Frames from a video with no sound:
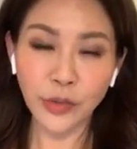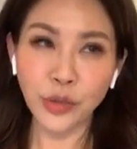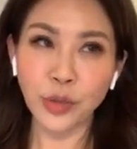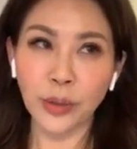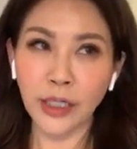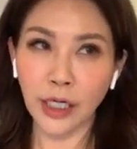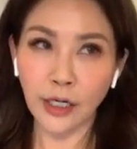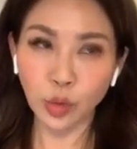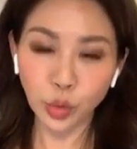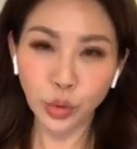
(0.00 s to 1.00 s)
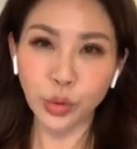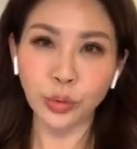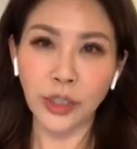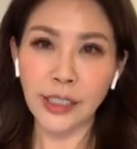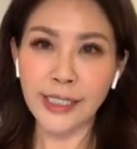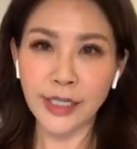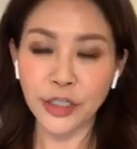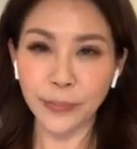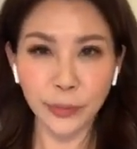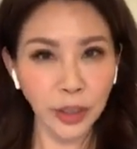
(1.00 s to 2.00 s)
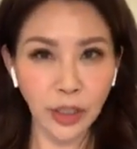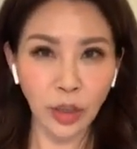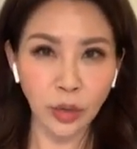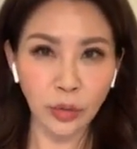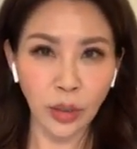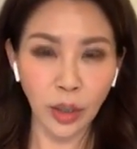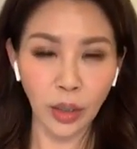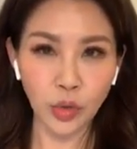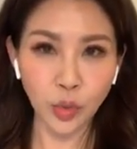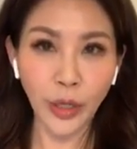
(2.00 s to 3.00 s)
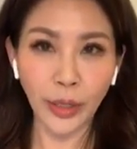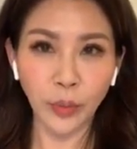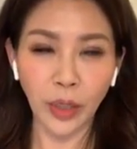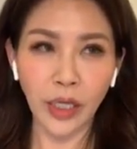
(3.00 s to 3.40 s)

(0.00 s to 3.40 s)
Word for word: 就说那个屋主呢暂时不能够呃租给我了，